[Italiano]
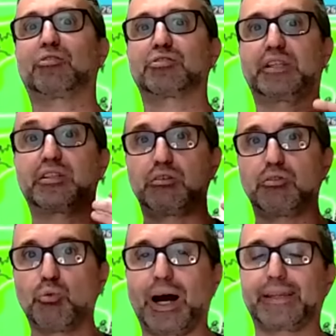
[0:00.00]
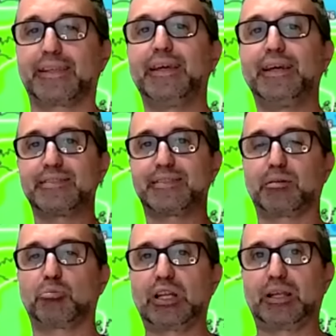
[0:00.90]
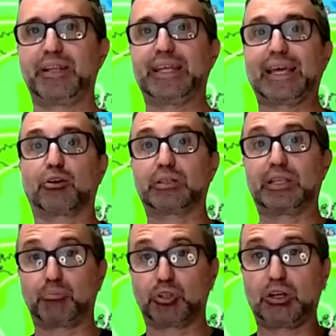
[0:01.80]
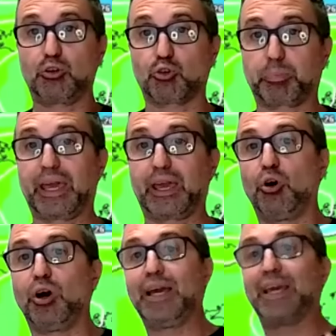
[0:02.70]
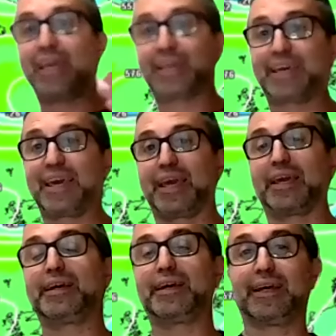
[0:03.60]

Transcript: che erano stati individuati sia dal modello americano che dal modello europeo e che